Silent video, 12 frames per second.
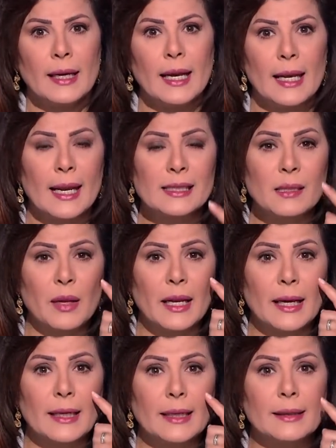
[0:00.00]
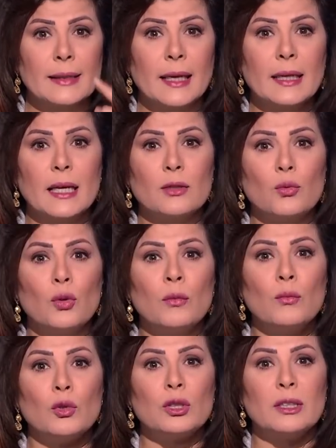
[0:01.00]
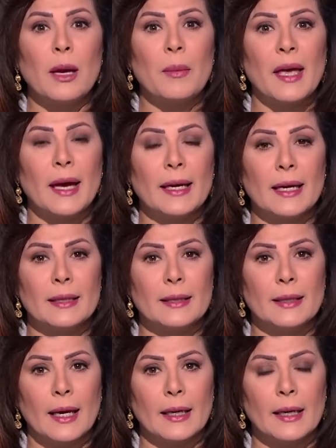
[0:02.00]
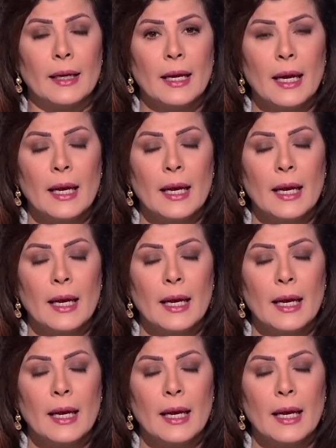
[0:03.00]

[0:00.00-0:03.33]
كان لازم العين التانية تكون منتبهة جدا